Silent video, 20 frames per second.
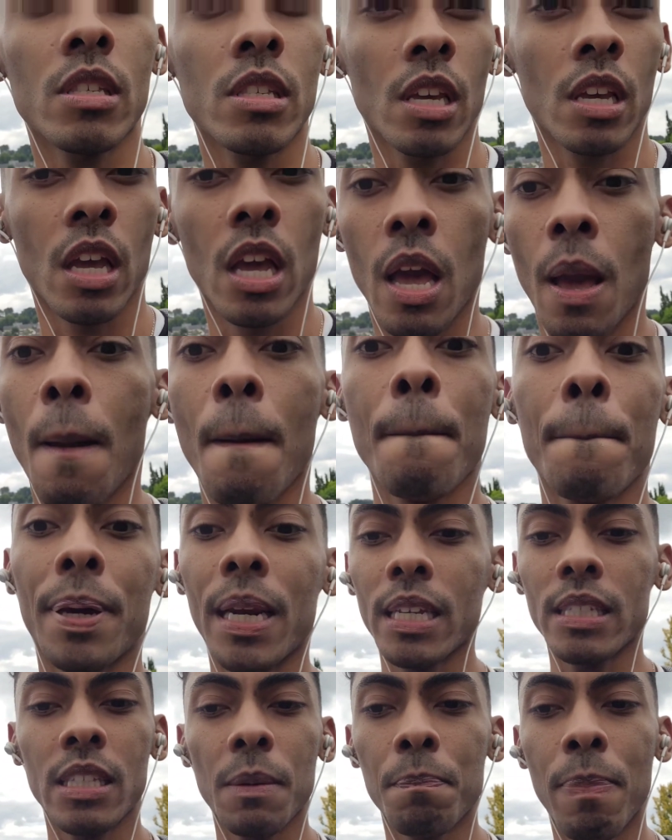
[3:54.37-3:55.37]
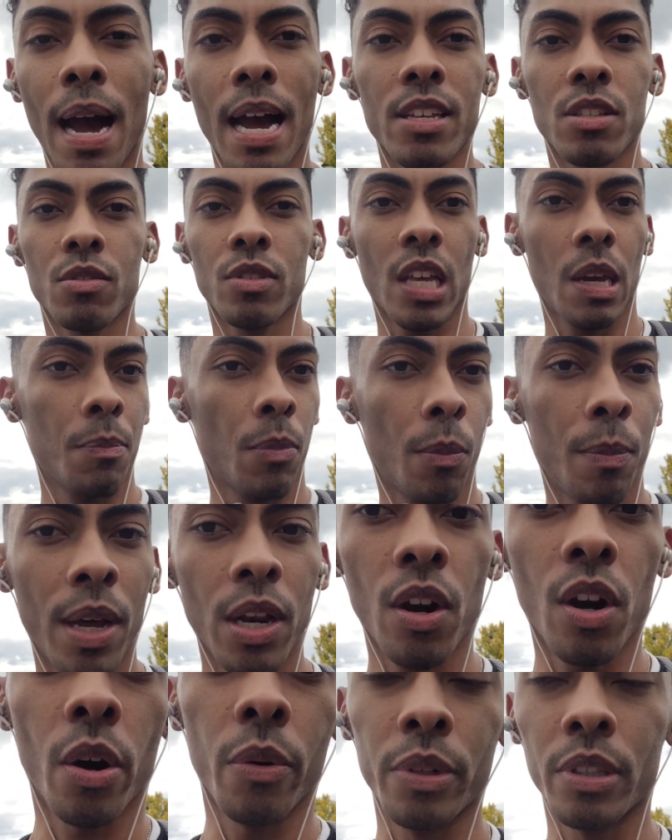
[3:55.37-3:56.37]
assim, principais, não tem
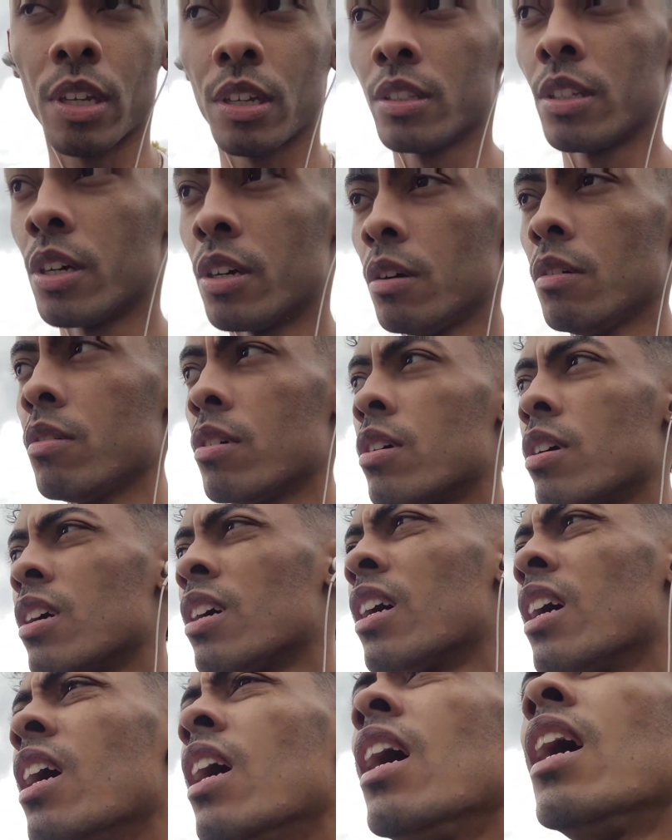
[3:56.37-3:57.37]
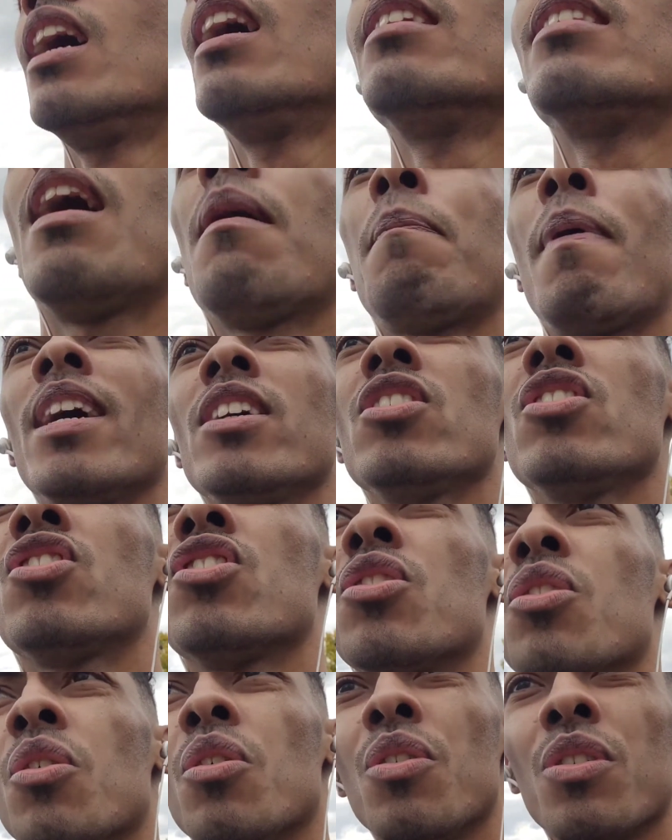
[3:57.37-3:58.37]
boberol, entendeu? Na parte de
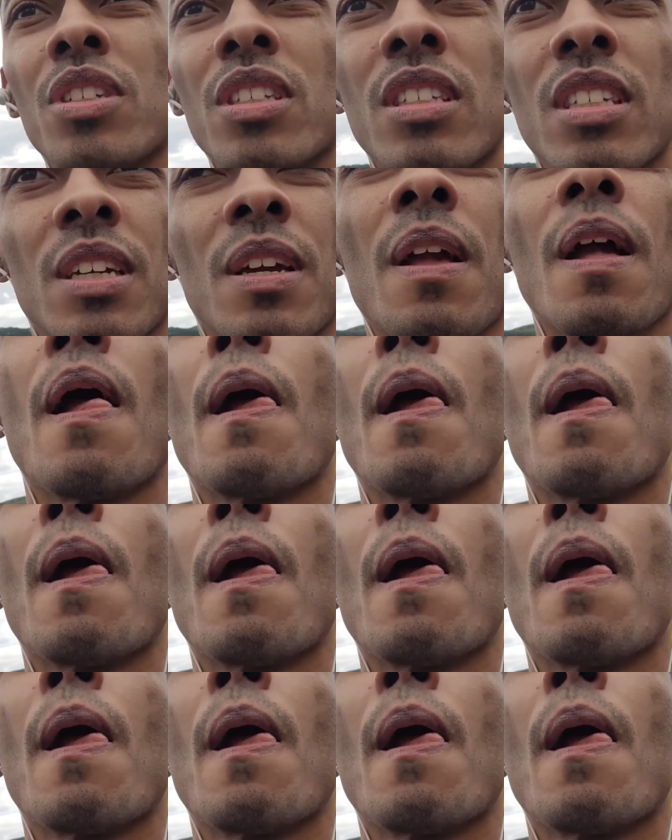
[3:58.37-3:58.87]
doce,